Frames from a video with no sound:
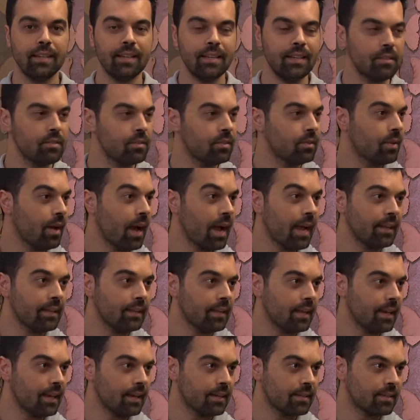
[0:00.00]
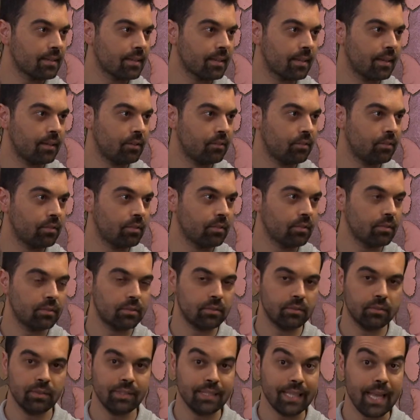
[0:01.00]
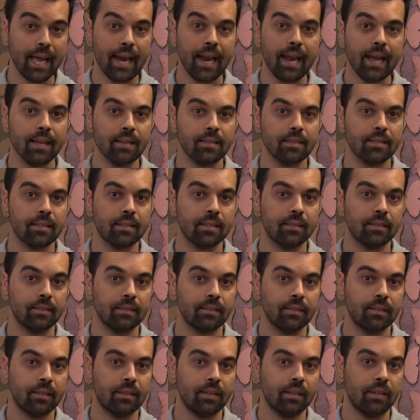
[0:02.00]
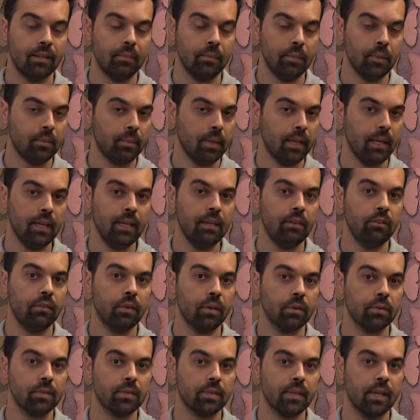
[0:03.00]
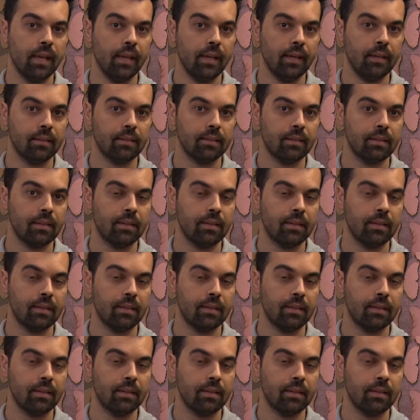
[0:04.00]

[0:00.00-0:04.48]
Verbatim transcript: Isso não é interessante, não, não interessa para uma religião séria.